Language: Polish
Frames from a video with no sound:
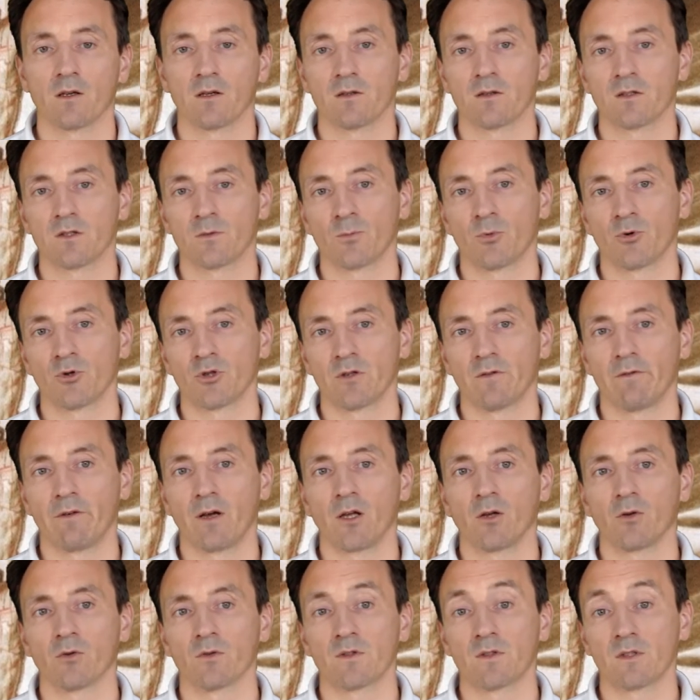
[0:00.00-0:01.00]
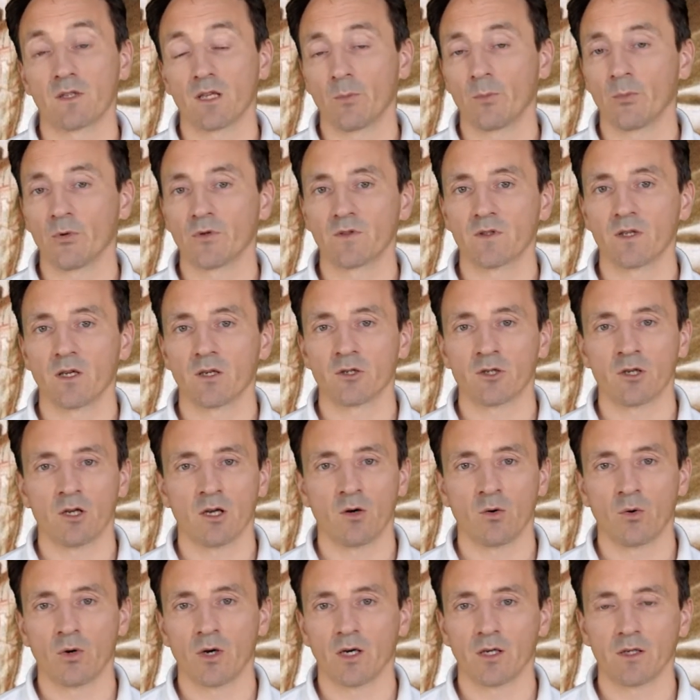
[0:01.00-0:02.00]
Spożywając te postacie
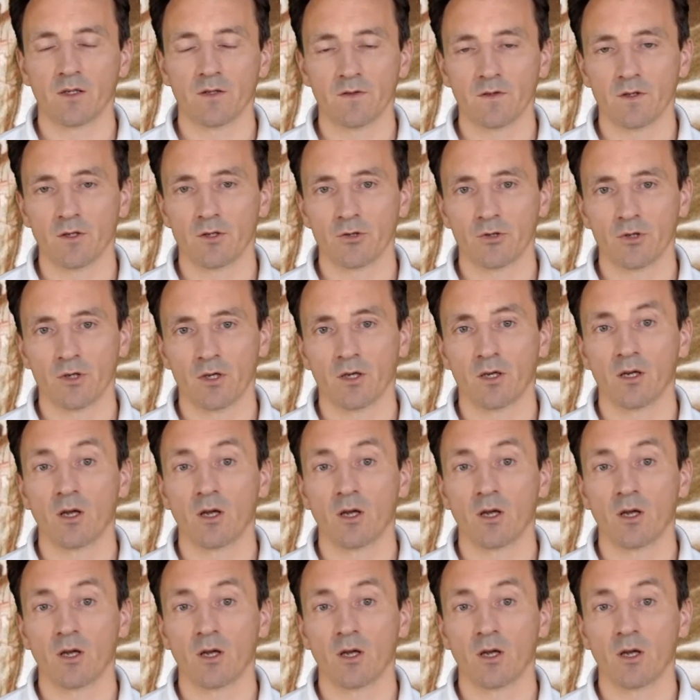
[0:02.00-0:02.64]
eucharystyczne,